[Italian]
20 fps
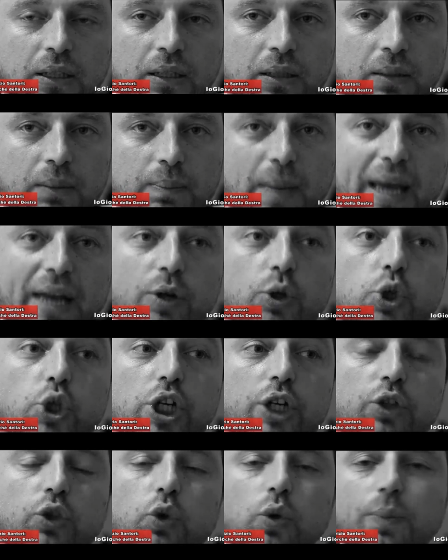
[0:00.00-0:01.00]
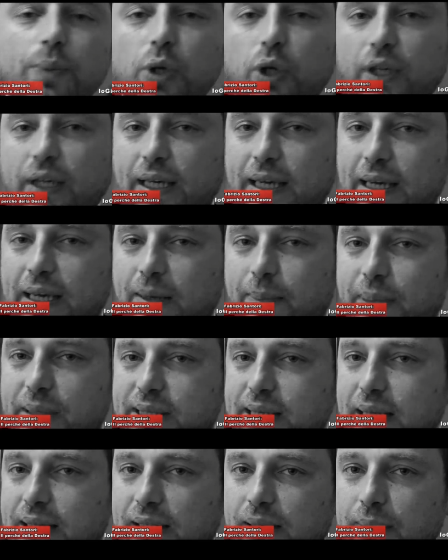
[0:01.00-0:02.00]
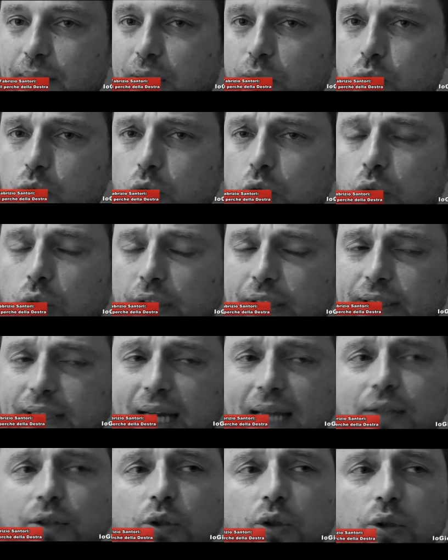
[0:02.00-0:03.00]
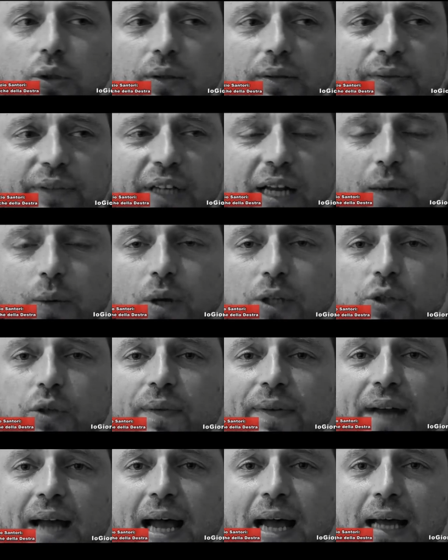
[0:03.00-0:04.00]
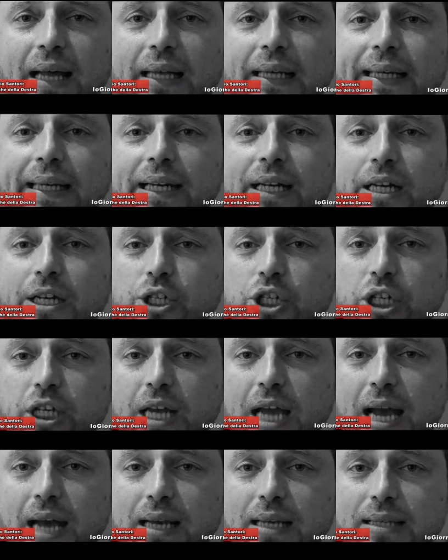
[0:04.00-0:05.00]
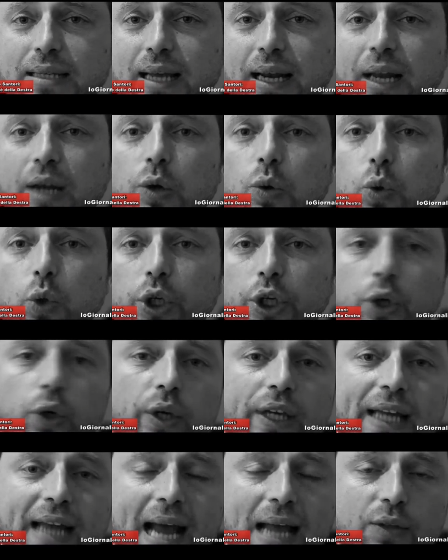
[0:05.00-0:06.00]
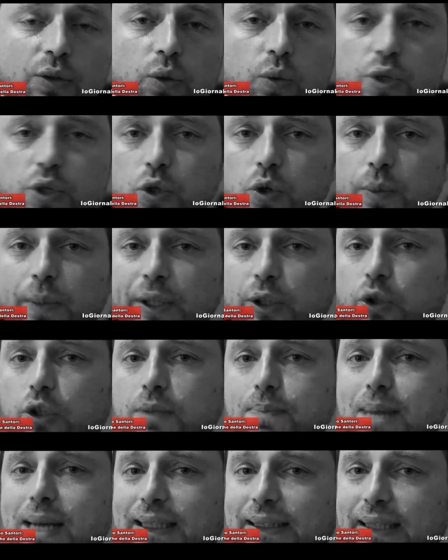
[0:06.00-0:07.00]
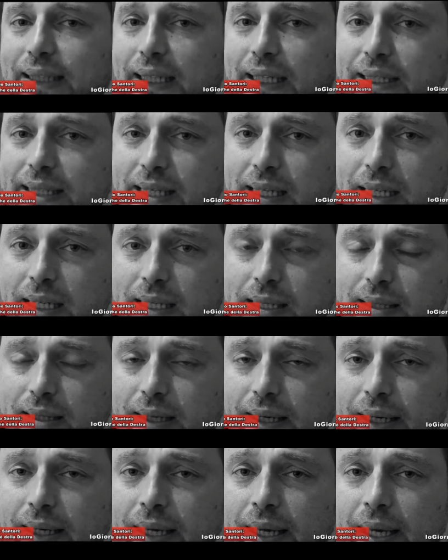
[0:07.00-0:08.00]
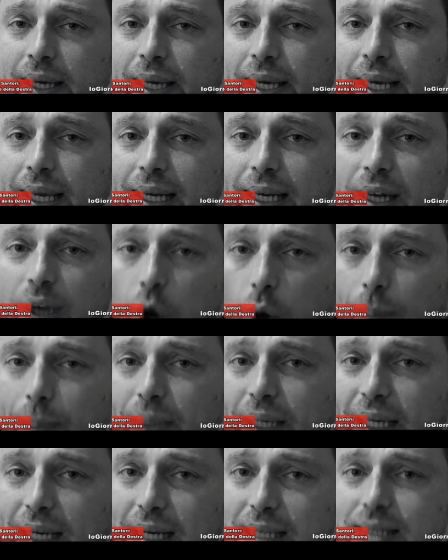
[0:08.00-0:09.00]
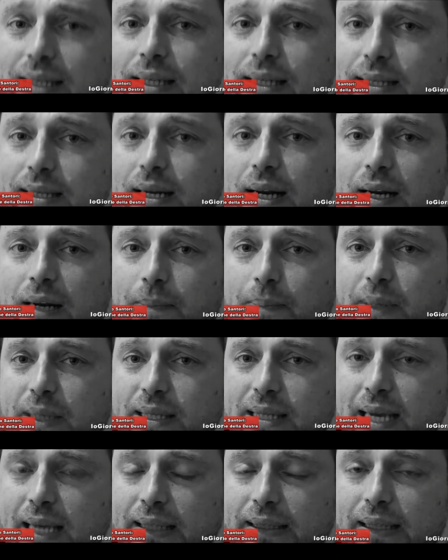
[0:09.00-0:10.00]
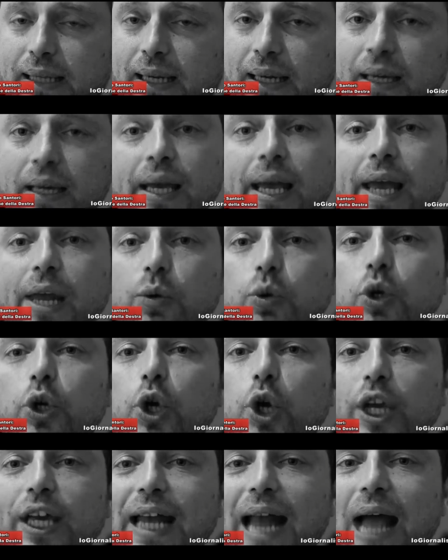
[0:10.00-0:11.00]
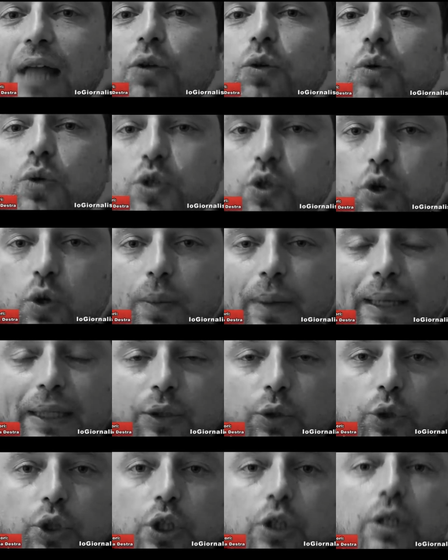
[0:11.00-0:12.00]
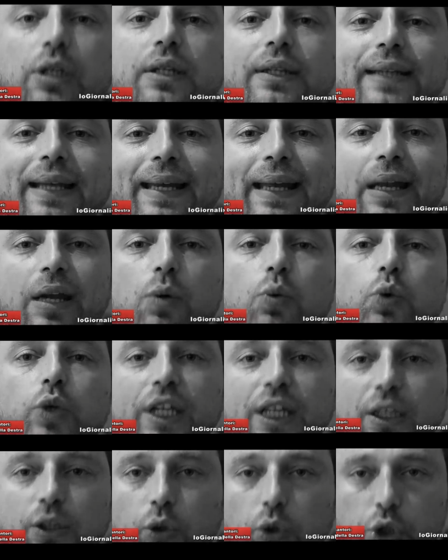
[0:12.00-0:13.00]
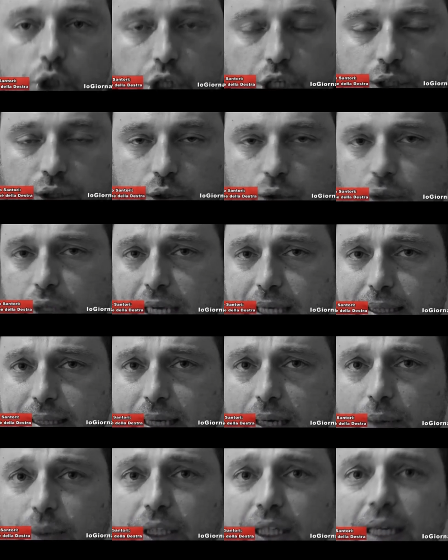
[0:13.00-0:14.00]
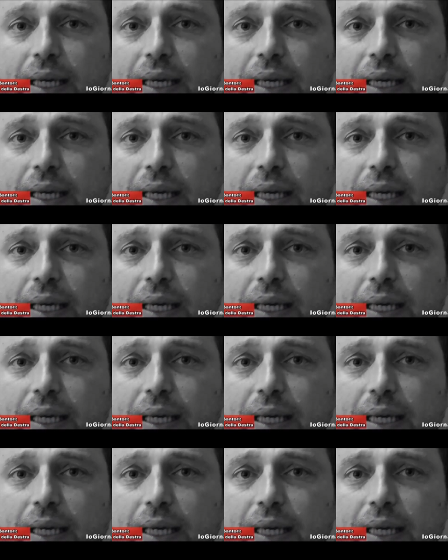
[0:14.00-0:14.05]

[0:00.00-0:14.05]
Beh, non c'è dubbio che il presidente Berlusconi, intanto fino a quando avrà l'energia, sarà l'unico in grado in questo momento di battere le sinistre e le lobby che la sinistra rappresenta, è l'unico in grado in questo momento di tenere unito il centrodestra, quindi